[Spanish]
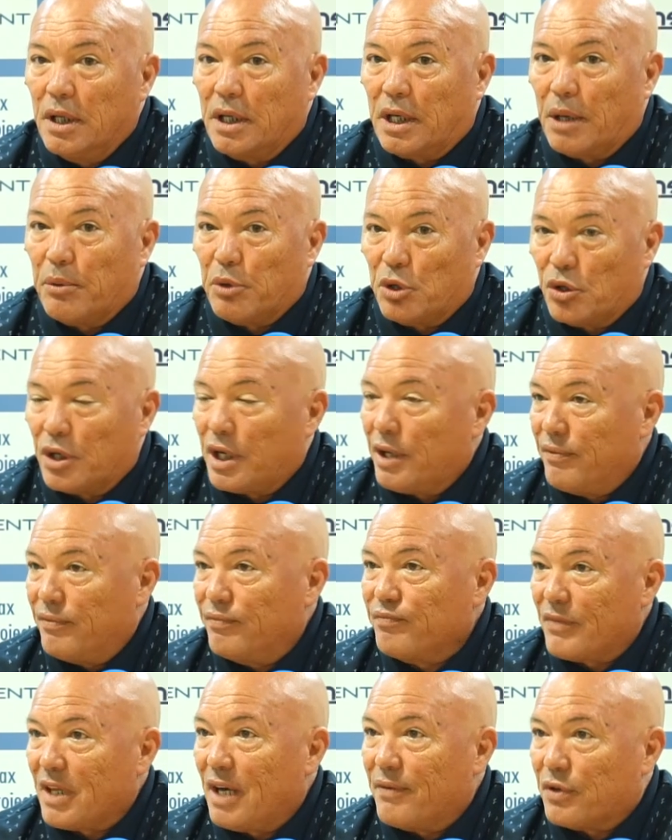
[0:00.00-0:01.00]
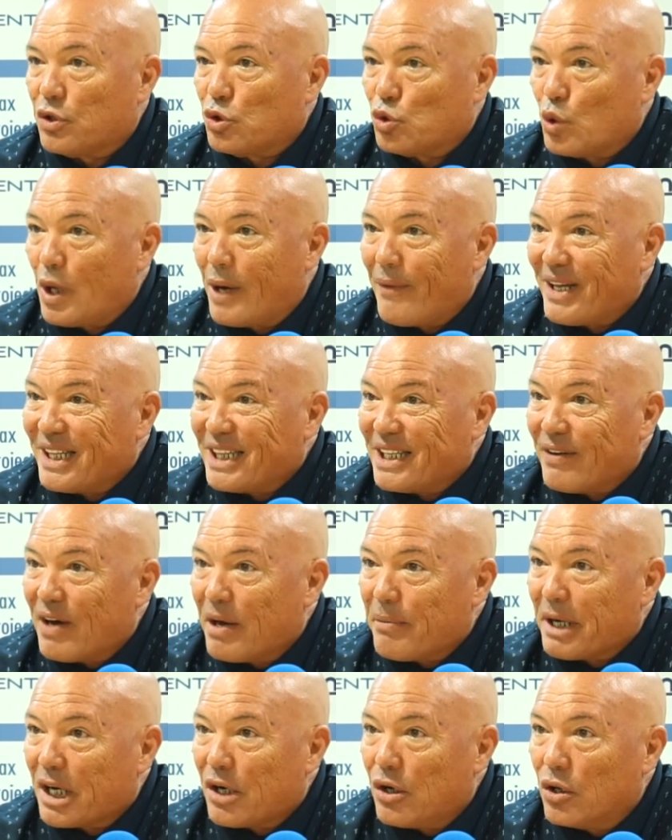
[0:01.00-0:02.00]
que, bueno, que afortunadamente
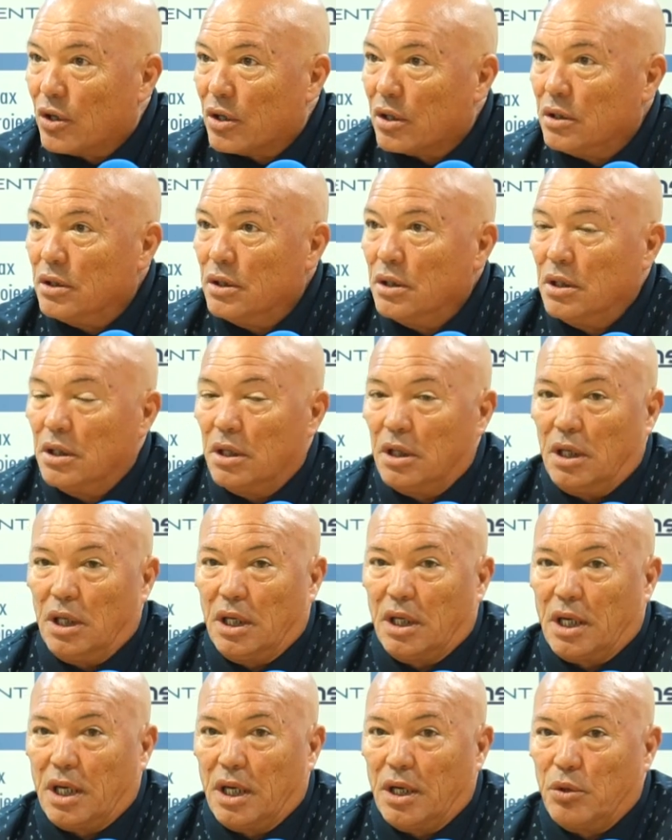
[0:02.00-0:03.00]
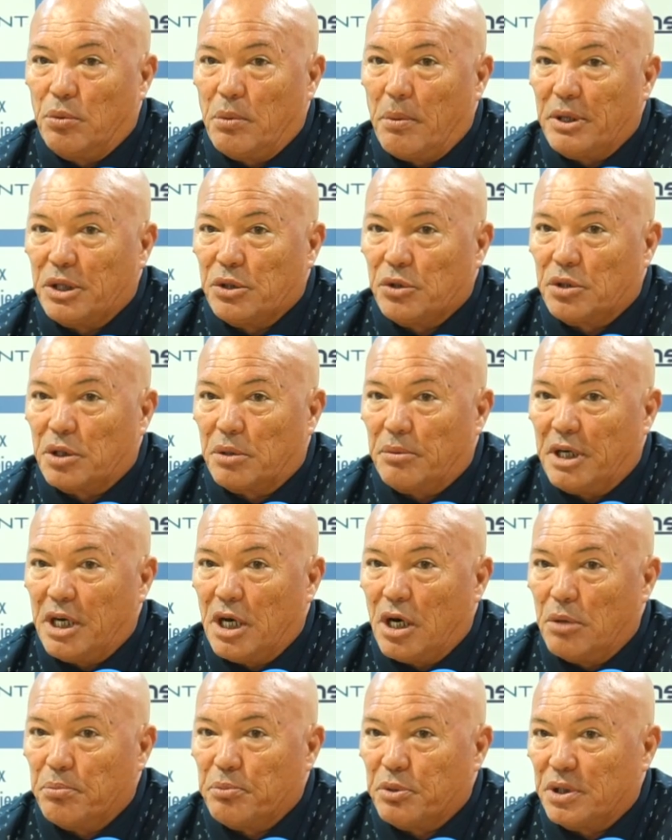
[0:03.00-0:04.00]
va mejor y que en un momento
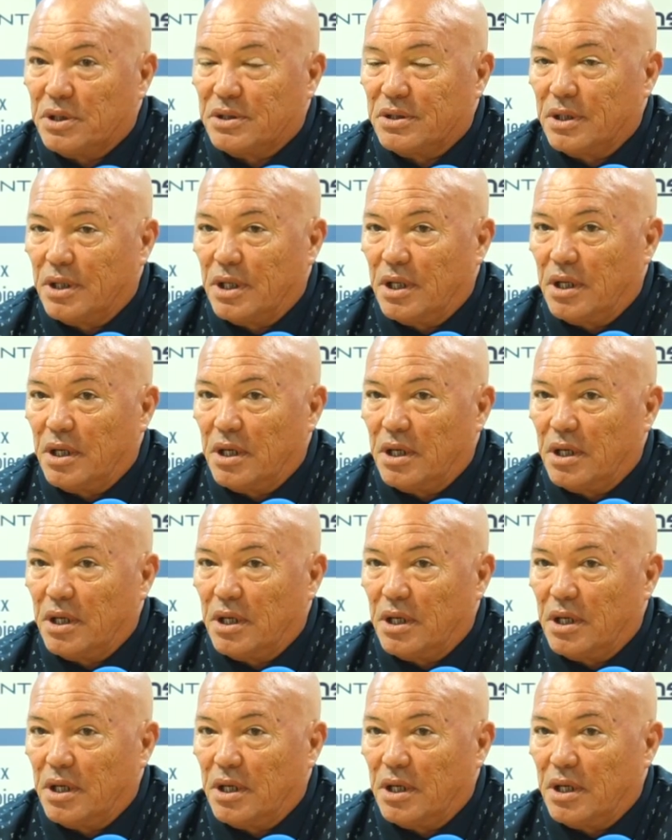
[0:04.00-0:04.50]
determinado pues